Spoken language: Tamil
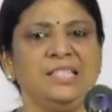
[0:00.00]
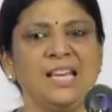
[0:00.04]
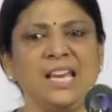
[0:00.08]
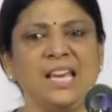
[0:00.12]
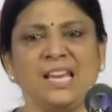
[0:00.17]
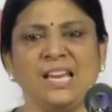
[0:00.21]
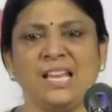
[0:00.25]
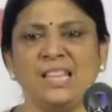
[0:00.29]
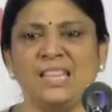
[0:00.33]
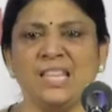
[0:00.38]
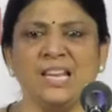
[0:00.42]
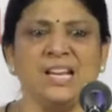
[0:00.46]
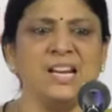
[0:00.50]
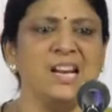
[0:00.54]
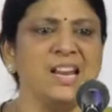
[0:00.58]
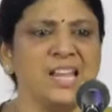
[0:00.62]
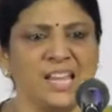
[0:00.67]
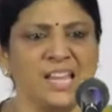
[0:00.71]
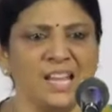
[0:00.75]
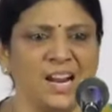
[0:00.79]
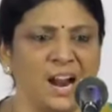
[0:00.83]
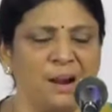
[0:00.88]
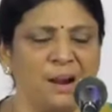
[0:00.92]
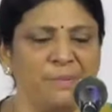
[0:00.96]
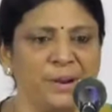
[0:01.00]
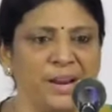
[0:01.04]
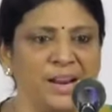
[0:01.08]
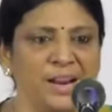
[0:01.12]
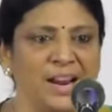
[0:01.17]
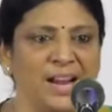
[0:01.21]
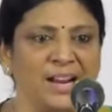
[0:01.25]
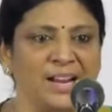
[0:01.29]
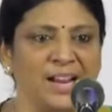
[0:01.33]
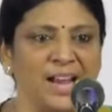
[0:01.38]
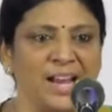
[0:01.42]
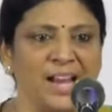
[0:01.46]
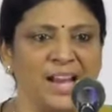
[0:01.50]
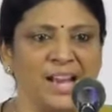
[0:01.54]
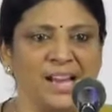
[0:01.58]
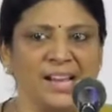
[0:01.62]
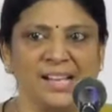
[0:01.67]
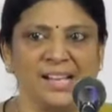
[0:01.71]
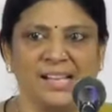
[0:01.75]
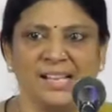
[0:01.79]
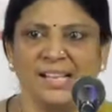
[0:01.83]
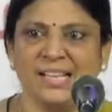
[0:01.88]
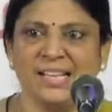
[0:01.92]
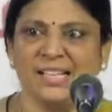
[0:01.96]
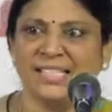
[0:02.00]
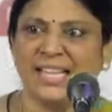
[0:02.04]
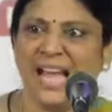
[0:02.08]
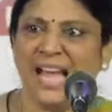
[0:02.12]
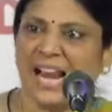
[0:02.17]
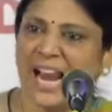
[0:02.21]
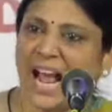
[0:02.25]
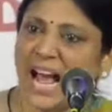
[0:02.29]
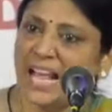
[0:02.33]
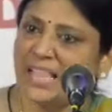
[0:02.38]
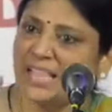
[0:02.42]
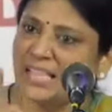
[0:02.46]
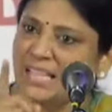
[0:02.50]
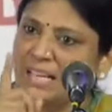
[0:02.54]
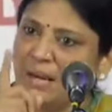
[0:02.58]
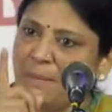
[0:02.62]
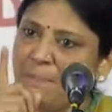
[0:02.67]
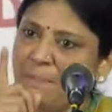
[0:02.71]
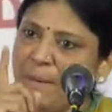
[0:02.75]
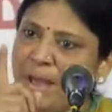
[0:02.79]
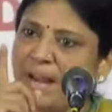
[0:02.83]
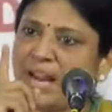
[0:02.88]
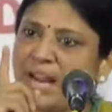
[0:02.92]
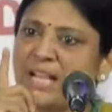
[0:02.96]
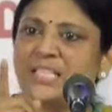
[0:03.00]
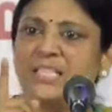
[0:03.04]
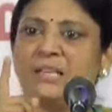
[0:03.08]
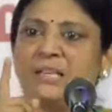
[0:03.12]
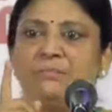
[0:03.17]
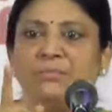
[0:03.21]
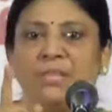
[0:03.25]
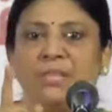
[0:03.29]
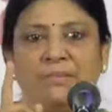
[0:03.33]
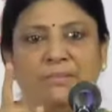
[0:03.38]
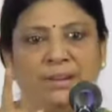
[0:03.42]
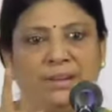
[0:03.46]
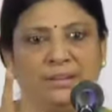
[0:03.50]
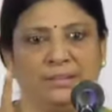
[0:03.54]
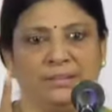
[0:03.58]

ஜெய்ஹிந்தனை நிற்கிறான் அப்படின்னாக்க சார் அதுக்கு பேர் அச்சம்